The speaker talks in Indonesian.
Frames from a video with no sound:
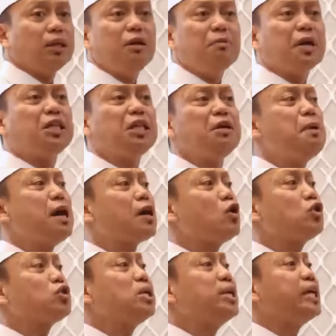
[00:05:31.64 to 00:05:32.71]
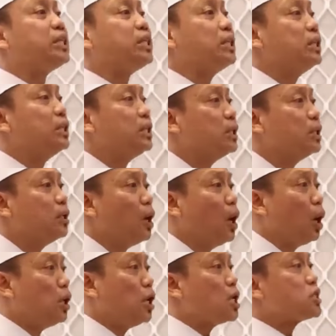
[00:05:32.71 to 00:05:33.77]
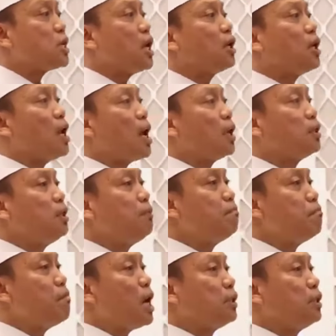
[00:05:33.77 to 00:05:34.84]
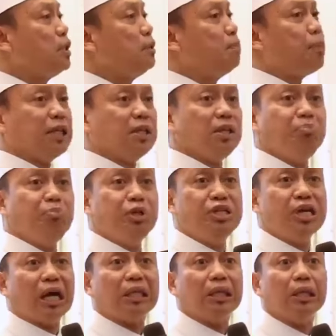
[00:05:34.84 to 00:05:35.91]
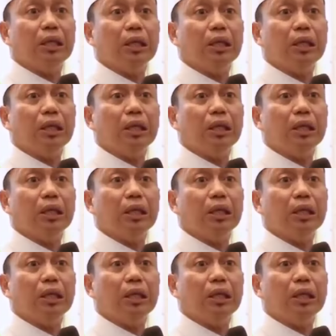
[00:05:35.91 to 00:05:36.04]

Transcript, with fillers: Tiba-tiba koslet. Dasat Latif mati di panti pijat.